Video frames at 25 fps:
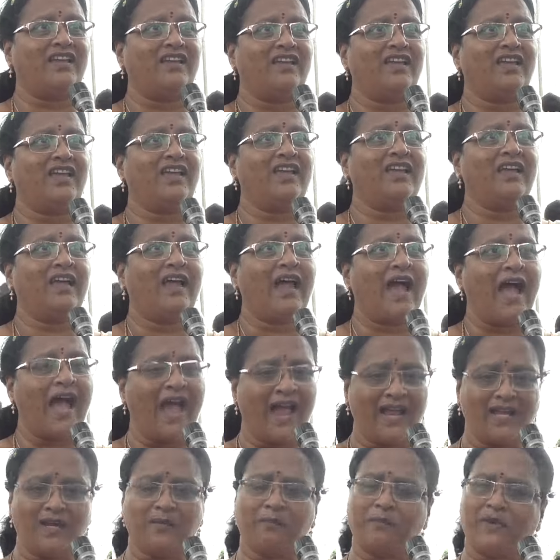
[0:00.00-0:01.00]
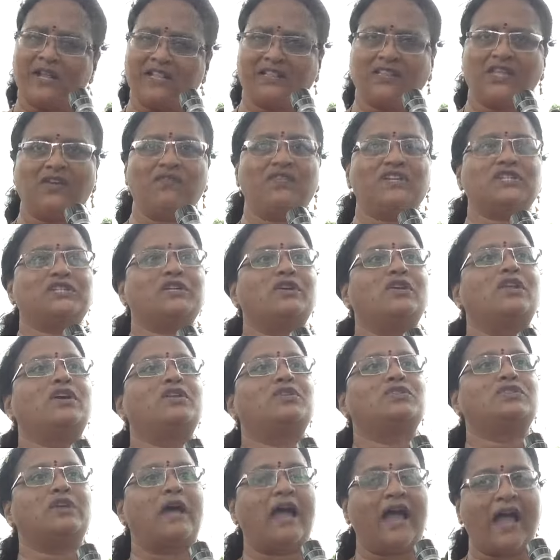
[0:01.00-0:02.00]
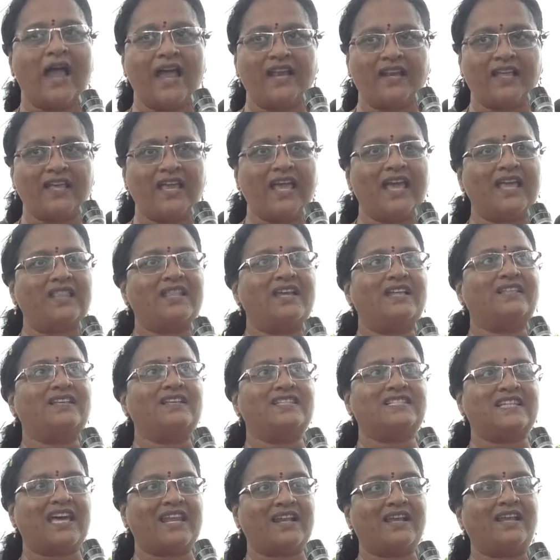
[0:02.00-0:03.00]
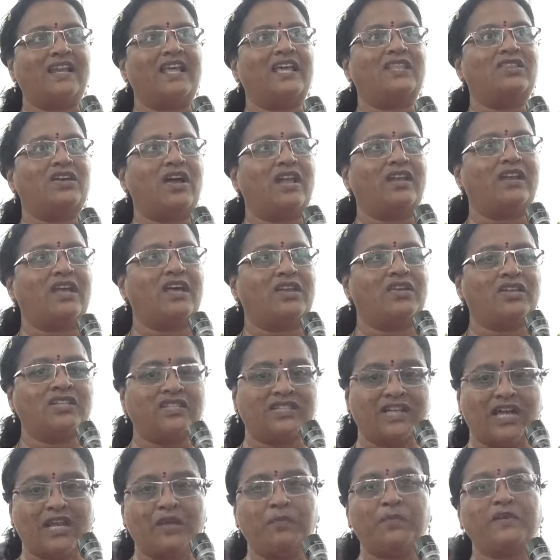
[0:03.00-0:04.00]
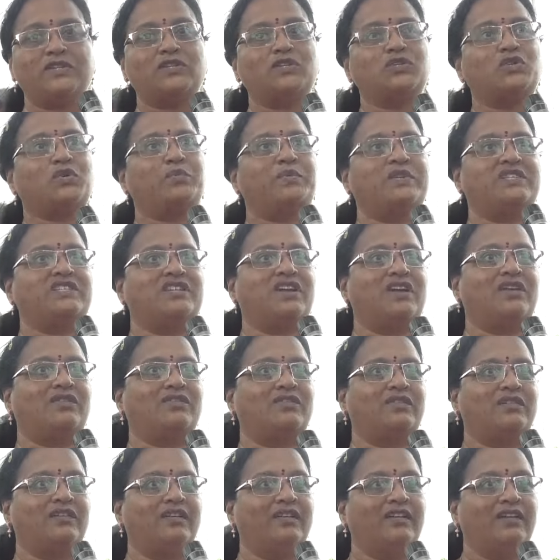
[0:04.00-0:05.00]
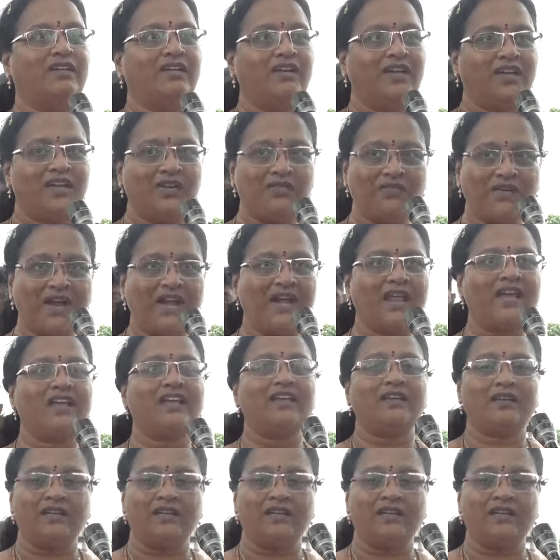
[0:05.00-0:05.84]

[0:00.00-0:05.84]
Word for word: ఆయన్ని ఆయన ప్రతి విషయంలో రుజువు ఆయన ఏదైతే జరగలేదు అన్నారో జరిపించి చూపించారు ఇవాళ